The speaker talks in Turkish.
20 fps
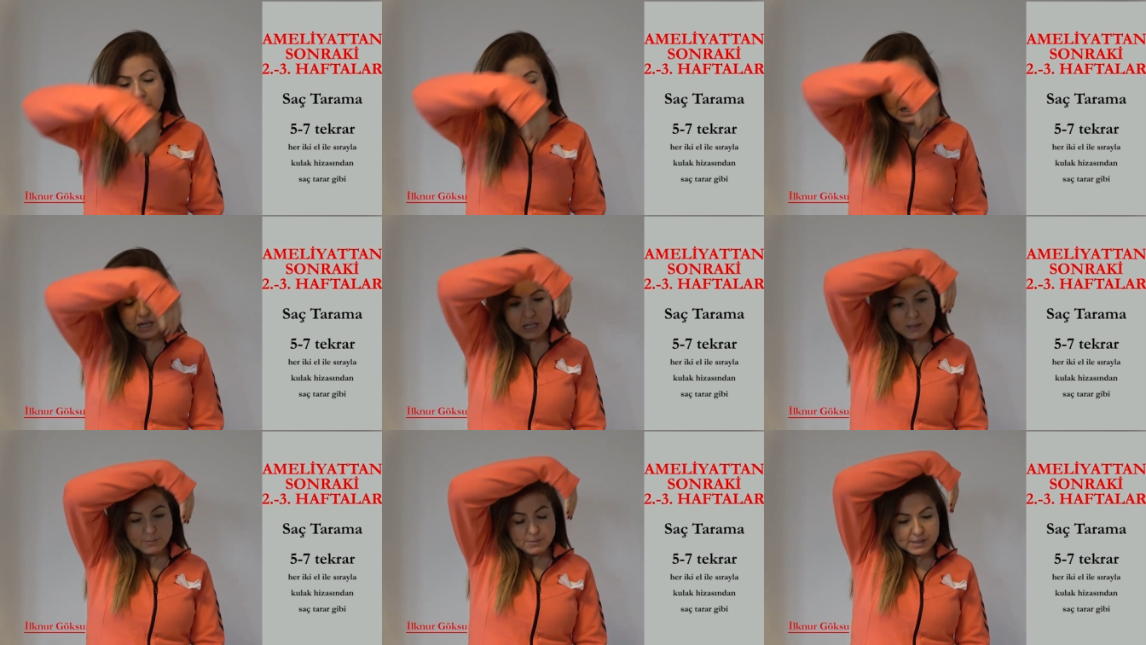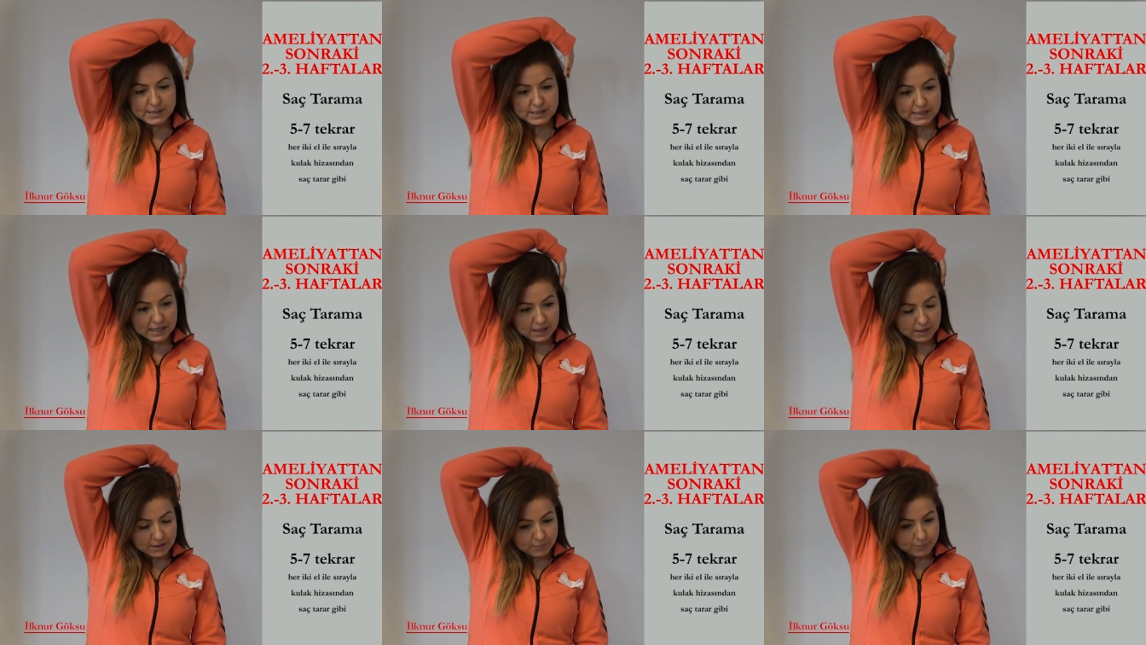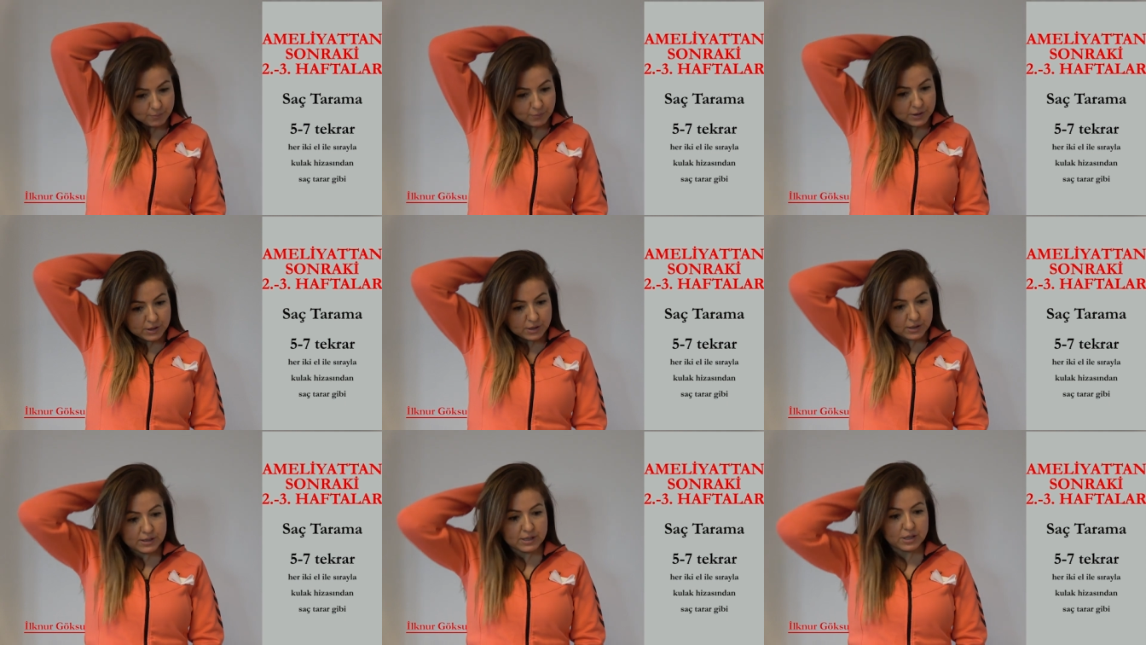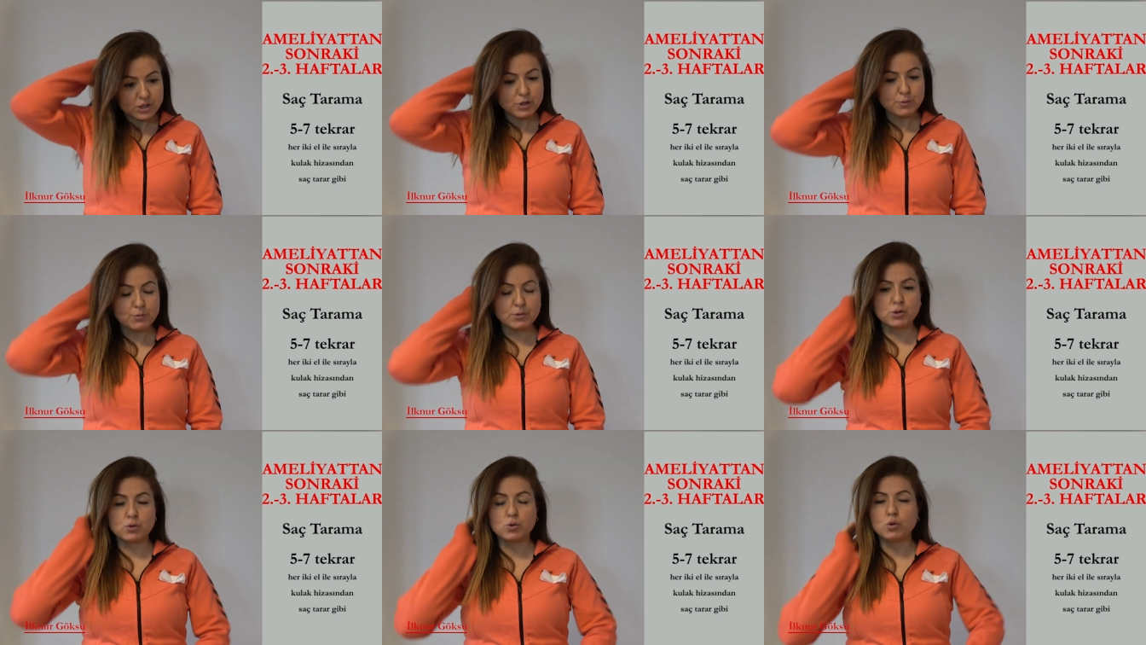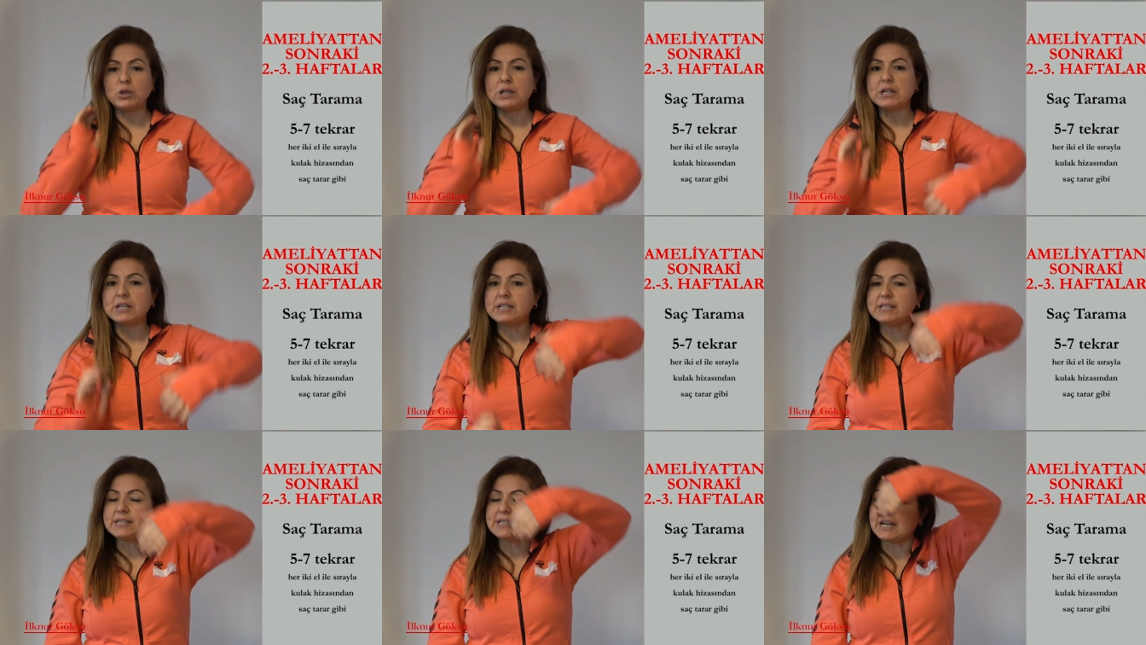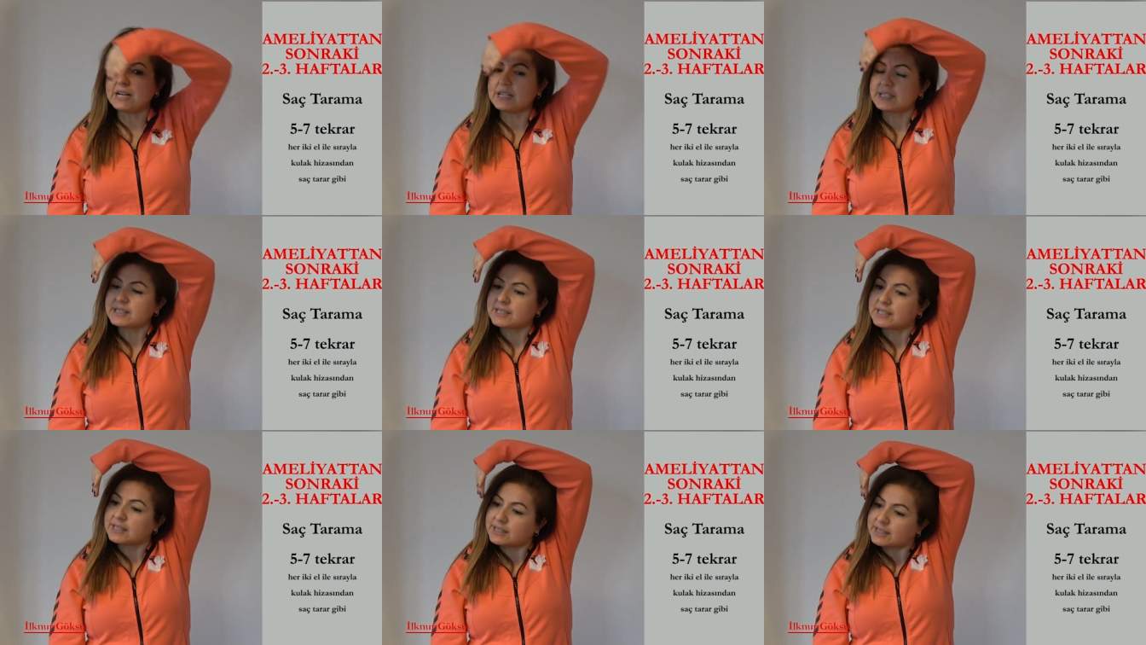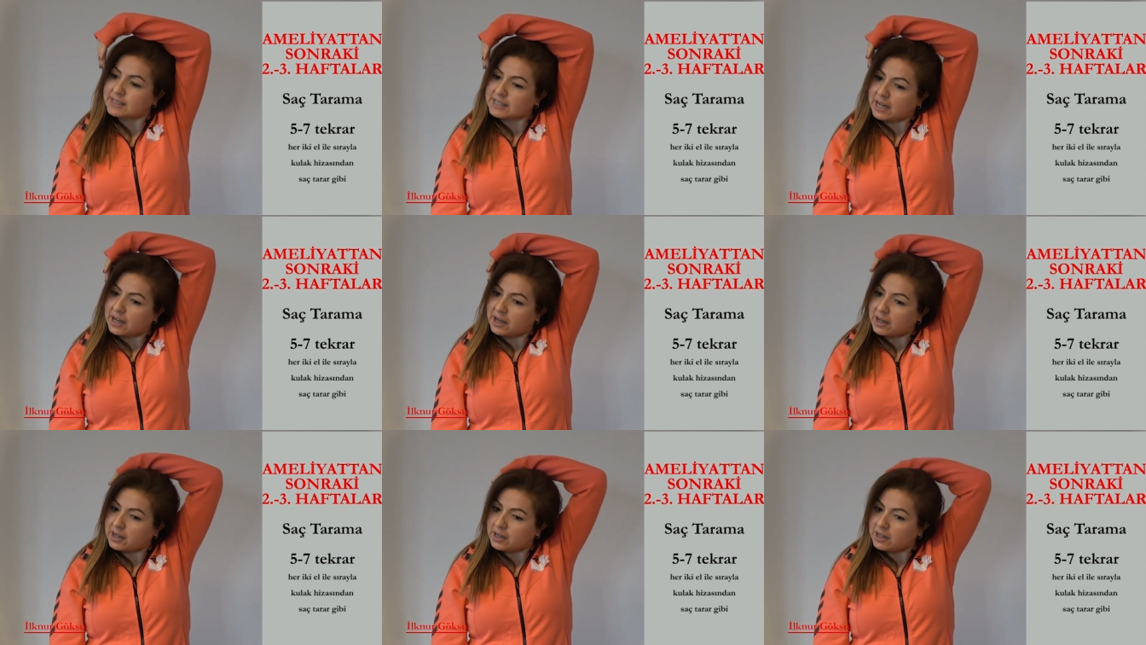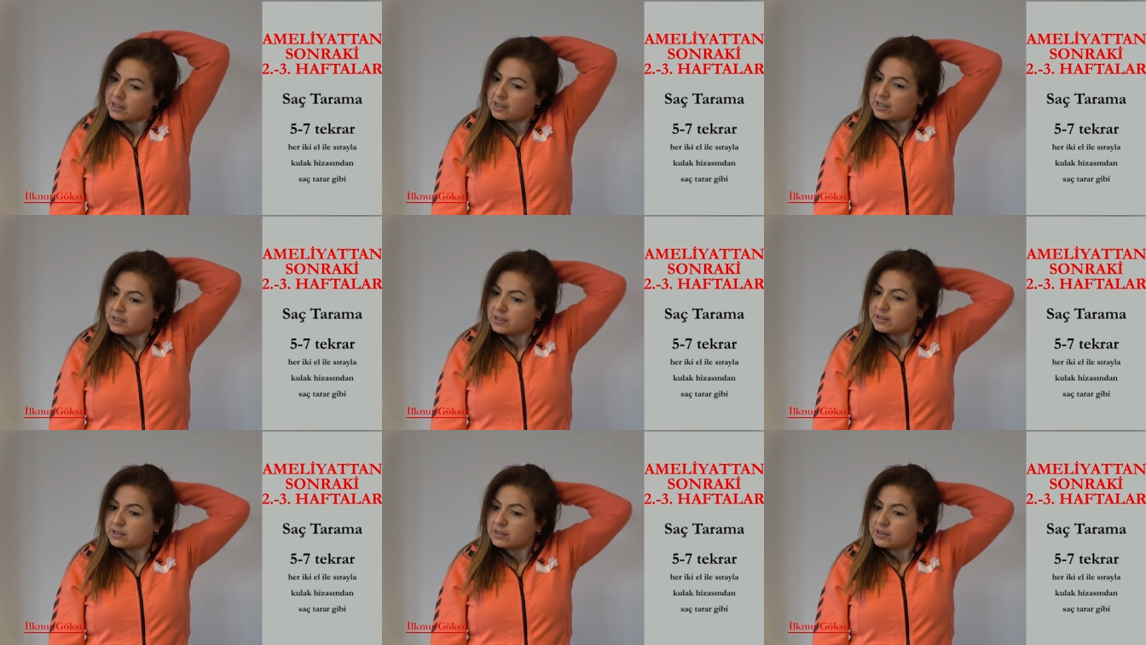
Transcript: Elimizle saçımızı kulak hizasında